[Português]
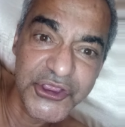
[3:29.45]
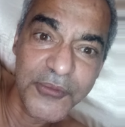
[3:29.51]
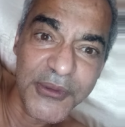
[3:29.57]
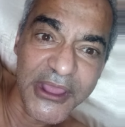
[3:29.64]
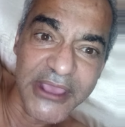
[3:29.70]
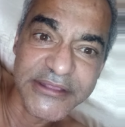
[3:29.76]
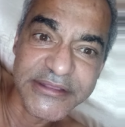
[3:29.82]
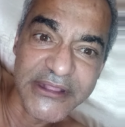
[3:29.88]

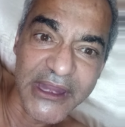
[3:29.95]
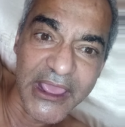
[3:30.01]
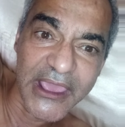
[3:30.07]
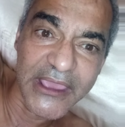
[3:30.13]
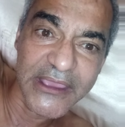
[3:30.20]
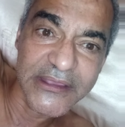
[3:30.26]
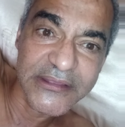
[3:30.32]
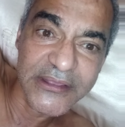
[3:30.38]
brei
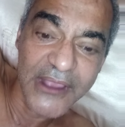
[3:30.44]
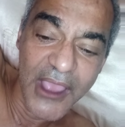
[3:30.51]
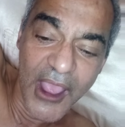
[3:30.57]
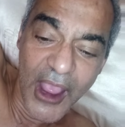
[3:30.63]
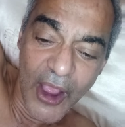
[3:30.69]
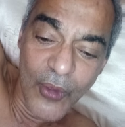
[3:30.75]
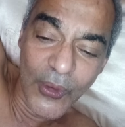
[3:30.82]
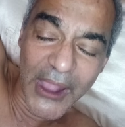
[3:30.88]
três,
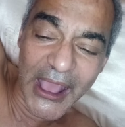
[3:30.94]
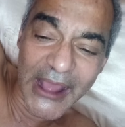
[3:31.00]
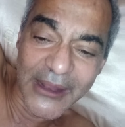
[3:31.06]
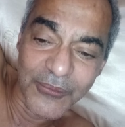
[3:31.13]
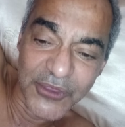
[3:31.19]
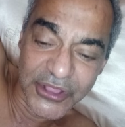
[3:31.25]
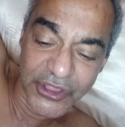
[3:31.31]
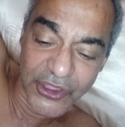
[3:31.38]
um
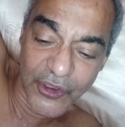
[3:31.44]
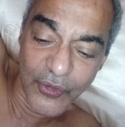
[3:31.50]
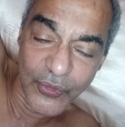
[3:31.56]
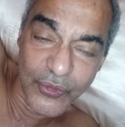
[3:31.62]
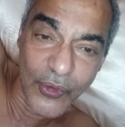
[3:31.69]
cara me deu,